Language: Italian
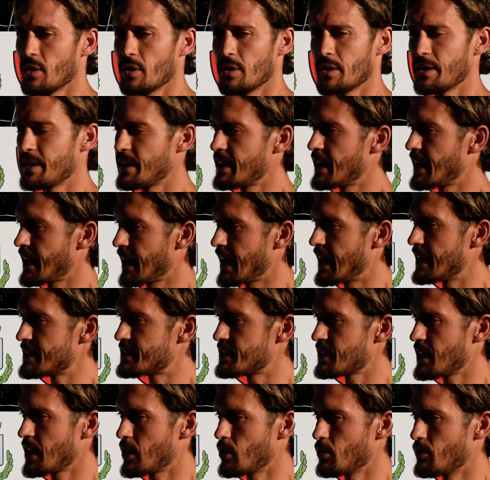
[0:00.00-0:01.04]
di
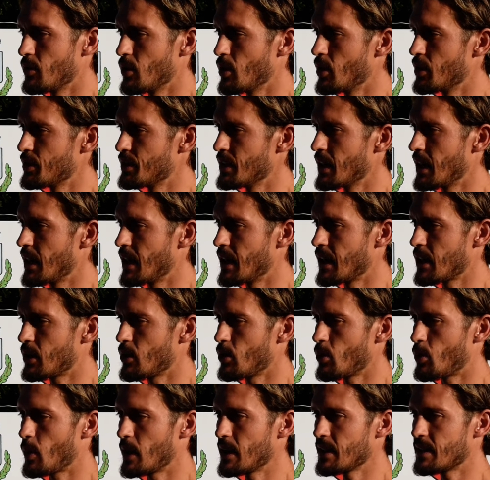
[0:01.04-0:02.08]
ragazzi che hanno voglia e con
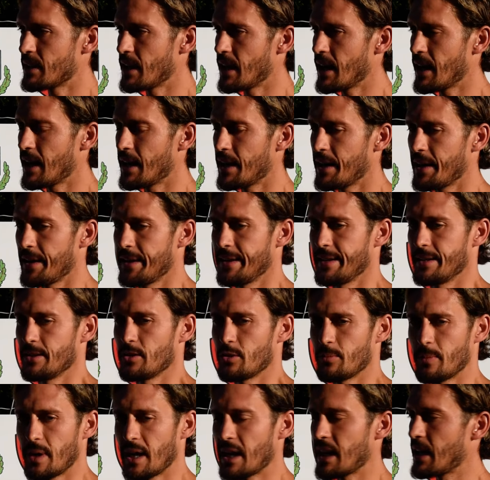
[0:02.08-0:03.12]
qualità, è
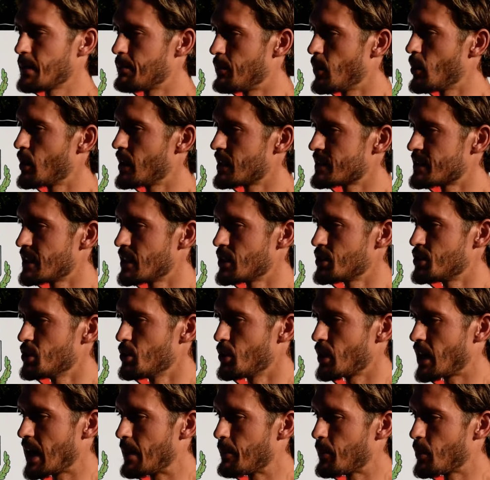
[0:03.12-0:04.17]
normale che poi la Serie C è
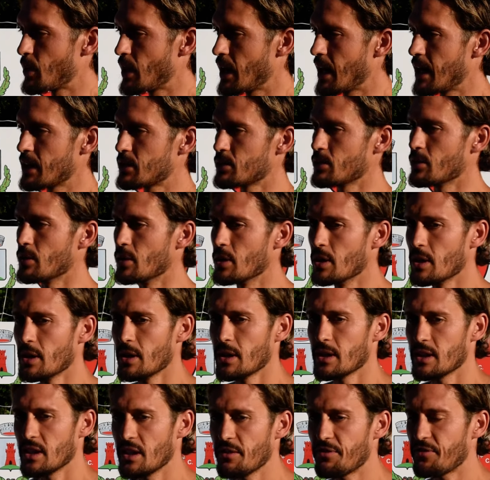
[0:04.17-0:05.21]
un campionato
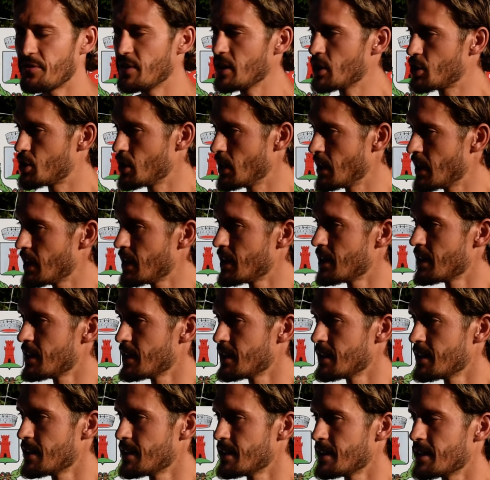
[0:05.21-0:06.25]
difficile,
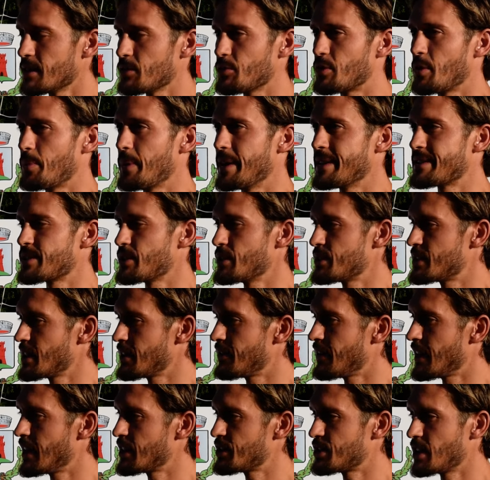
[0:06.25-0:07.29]
tutti pensano che sia
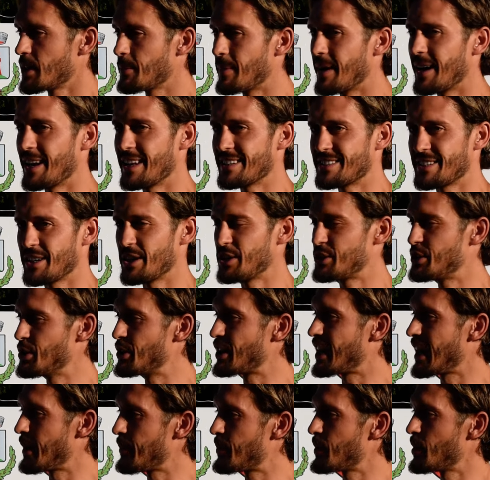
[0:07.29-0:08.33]
facile, ma la Serie C è un
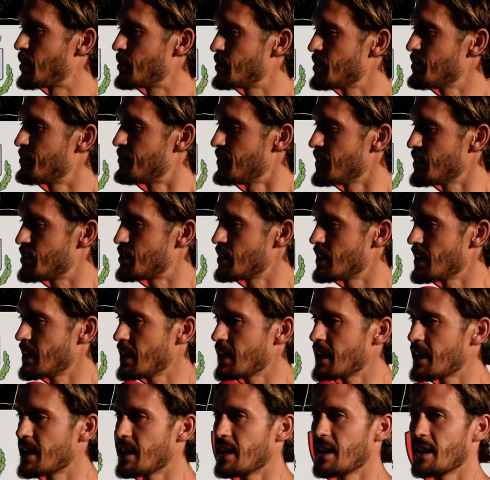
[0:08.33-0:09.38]
campionato
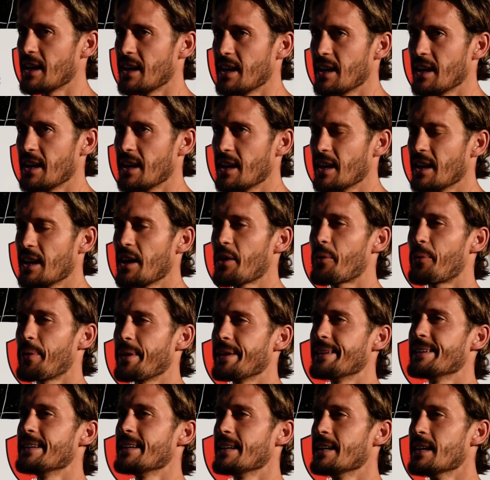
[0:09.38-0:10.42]
difficile e, e
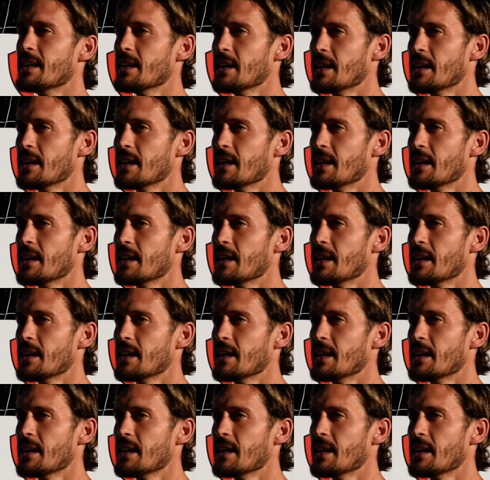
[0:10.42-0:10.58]
quindi